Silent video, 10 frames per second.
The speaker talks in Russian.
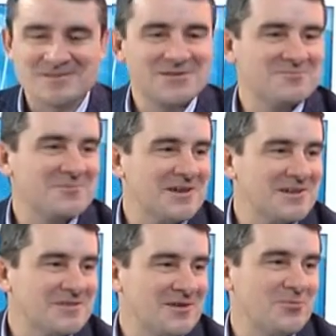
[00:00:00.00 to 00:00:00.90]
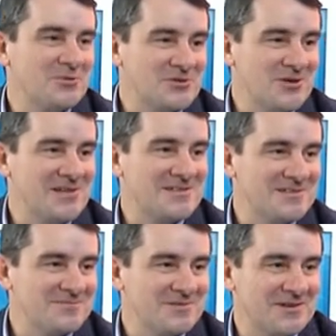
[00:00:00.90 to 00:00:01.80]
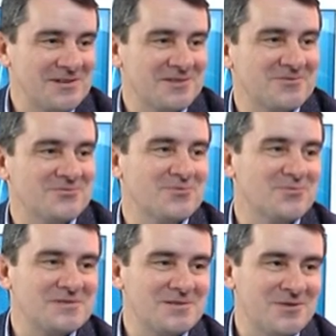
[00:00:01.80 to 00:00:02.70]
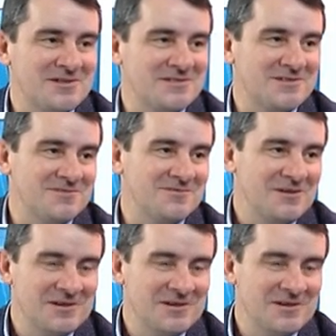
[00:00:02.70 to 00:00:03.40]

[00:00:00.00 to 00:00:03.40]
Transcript: скажем так, на рабочие рельсы, хотя это тяжело после праздников.